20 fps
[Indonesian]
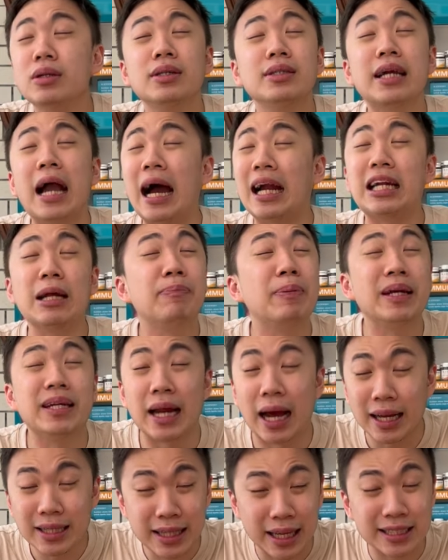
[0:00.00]
nggak ada
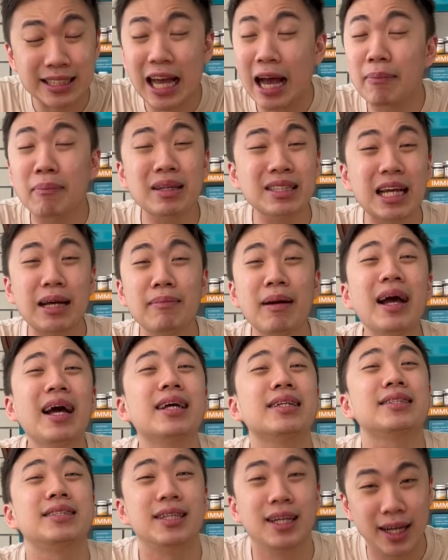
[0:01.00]
bedanya sama-sama
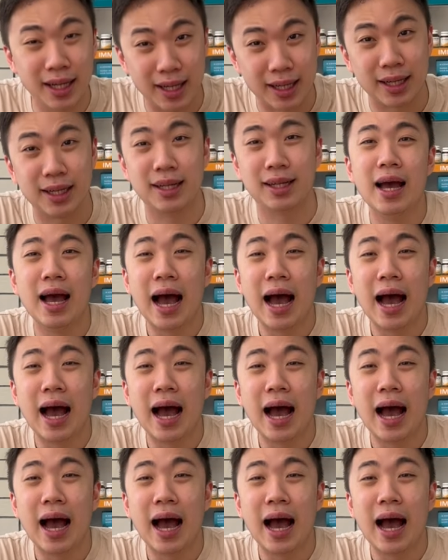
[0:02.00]
aja